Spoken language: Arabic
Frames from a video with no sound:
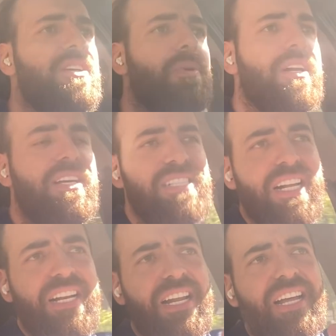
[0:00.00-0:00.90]
جين وان
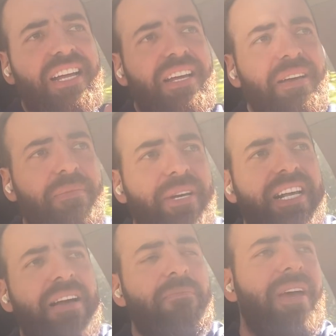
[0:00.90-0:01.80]
إذا
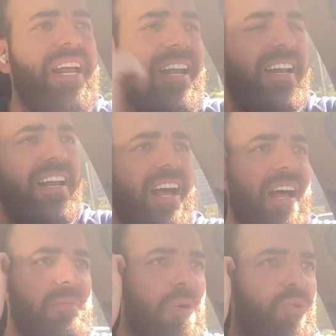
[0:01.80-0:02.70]
بنكمل
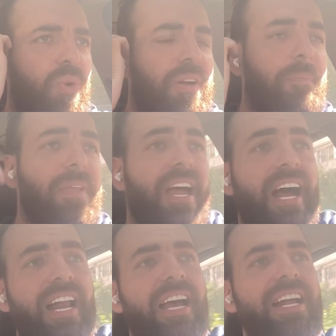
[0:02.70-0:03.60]
آه، لموضوعنا
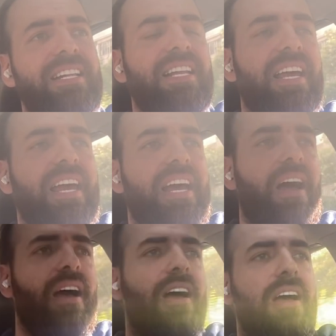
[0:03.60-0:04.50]
هلا أنت
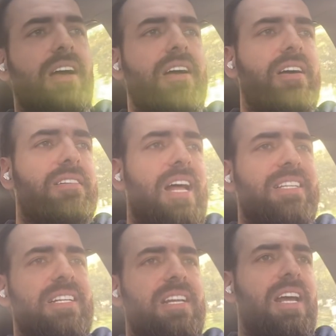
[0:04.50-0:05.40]
آه،
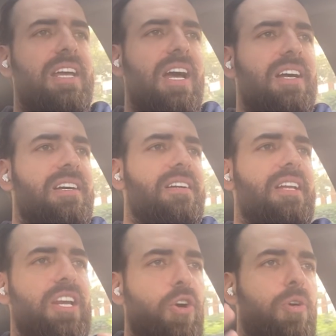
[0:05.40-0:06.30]
أعطيت رأيك
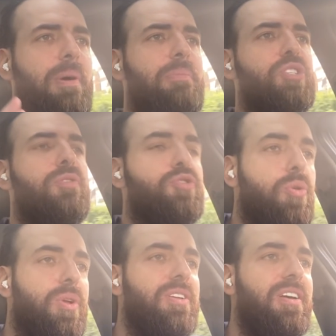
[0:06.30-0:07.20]
اليوم عم بتشوف شو
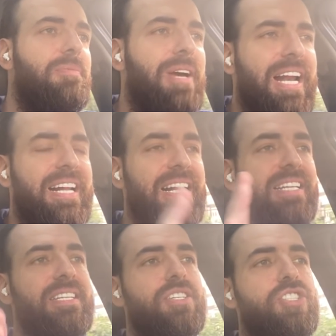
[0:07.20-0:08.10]
الوضع معنا ل
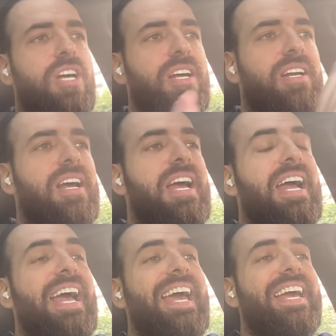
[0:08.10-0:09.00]
30 شهر
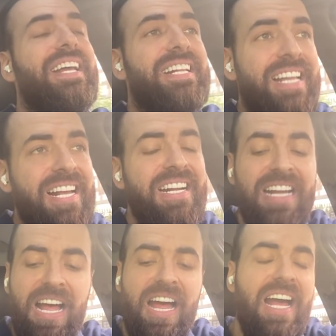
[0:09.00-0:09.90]

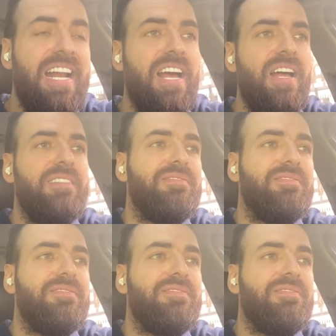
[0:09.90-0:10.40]
طلعنا أنا